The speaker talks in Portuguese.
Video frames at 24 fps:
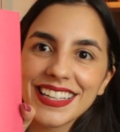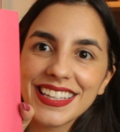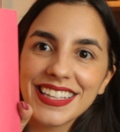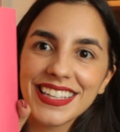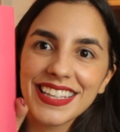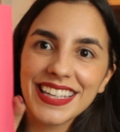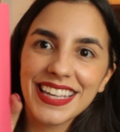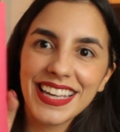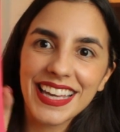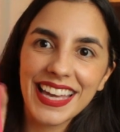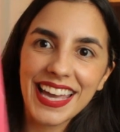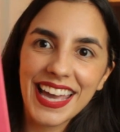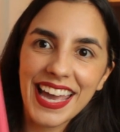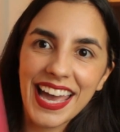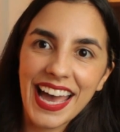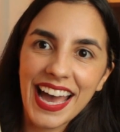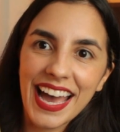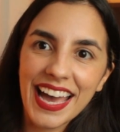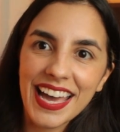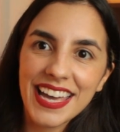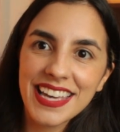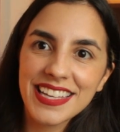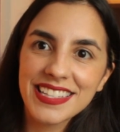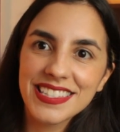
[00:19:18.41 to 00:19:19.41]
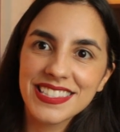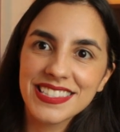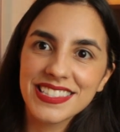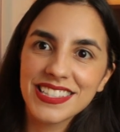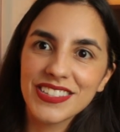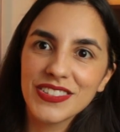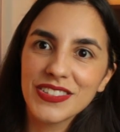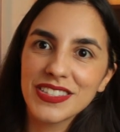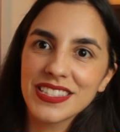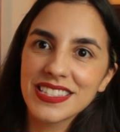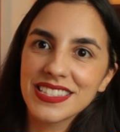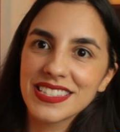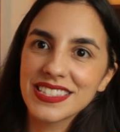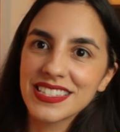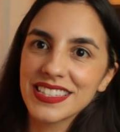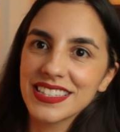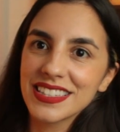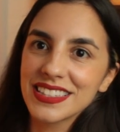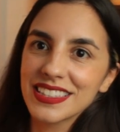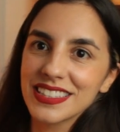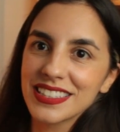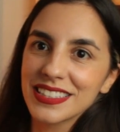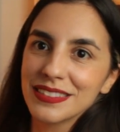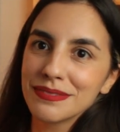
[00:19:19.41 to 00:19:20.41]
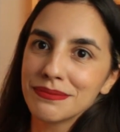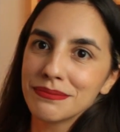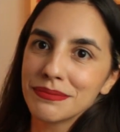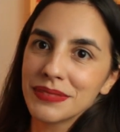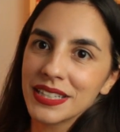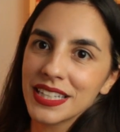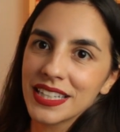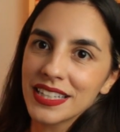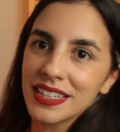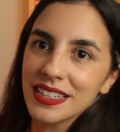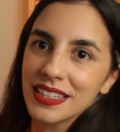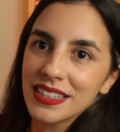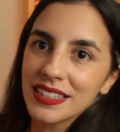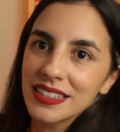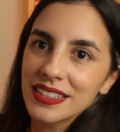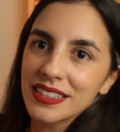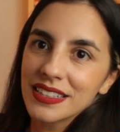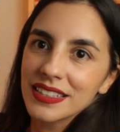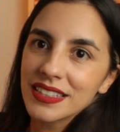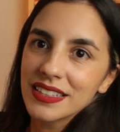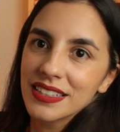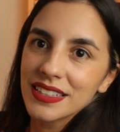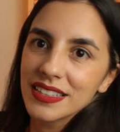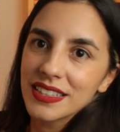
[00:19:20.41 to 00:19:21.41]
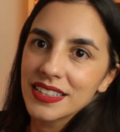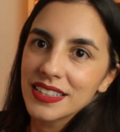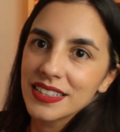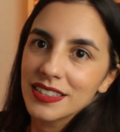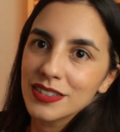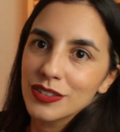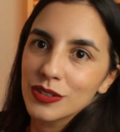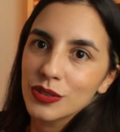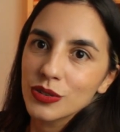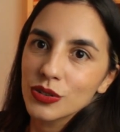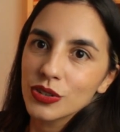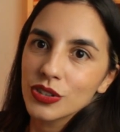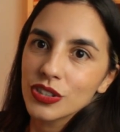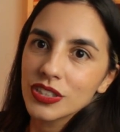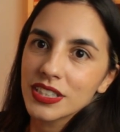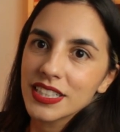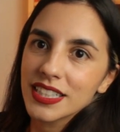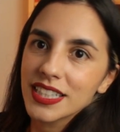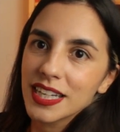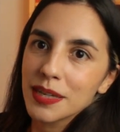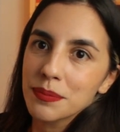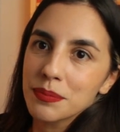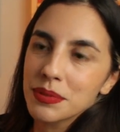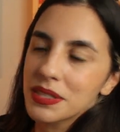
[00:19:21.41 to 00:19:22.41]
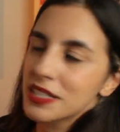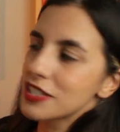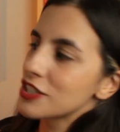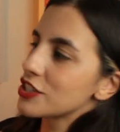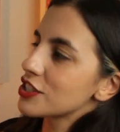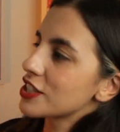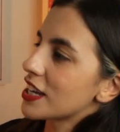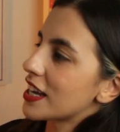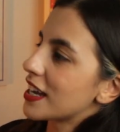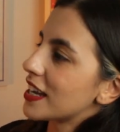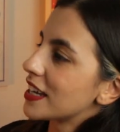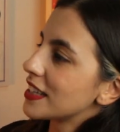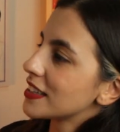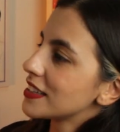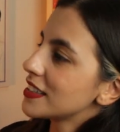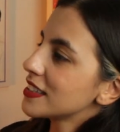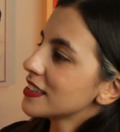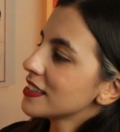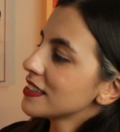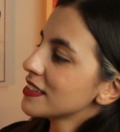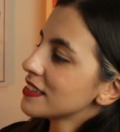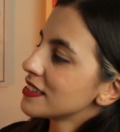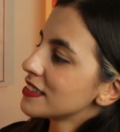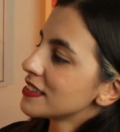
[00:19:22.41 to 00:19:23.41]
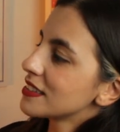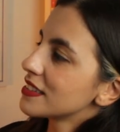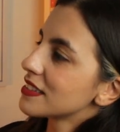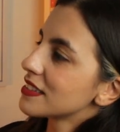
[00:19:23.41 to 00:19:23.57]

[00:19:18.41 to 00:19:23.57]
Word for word: aqui a edição em si também toda caprichada,